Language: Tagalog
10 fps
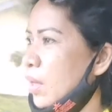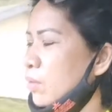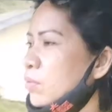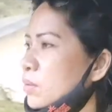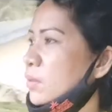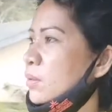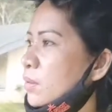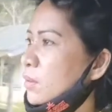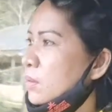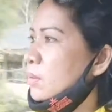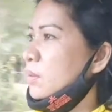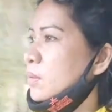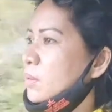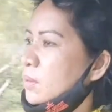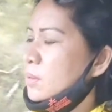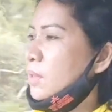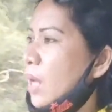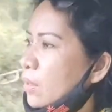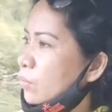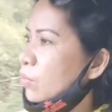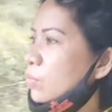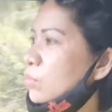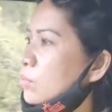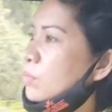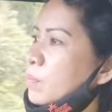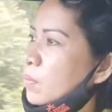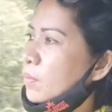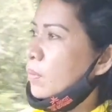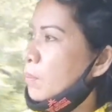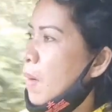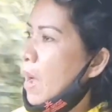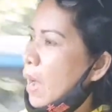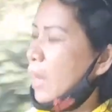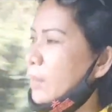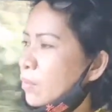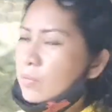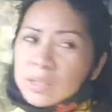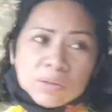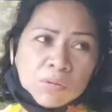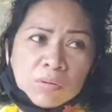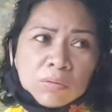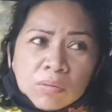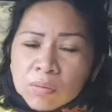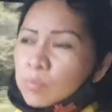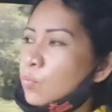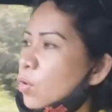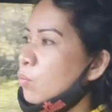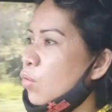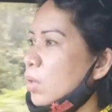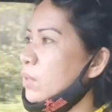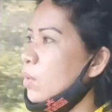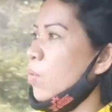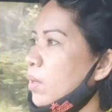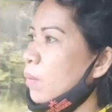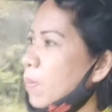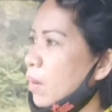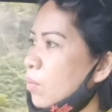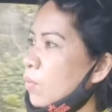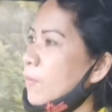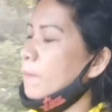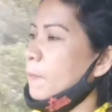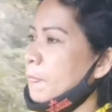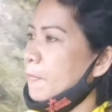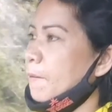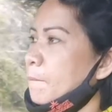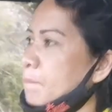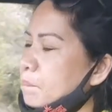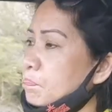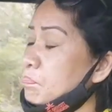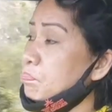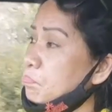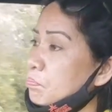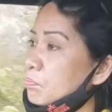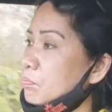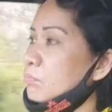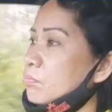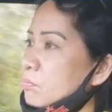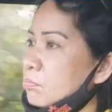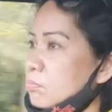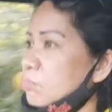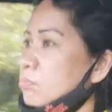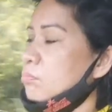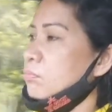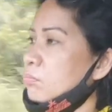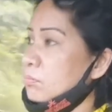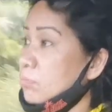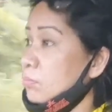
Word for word: ano, estado nung bahay no dit no. Mm, Burak-burak na iwag nagbago. Semana man tani adto no. Mm. Kuan lang.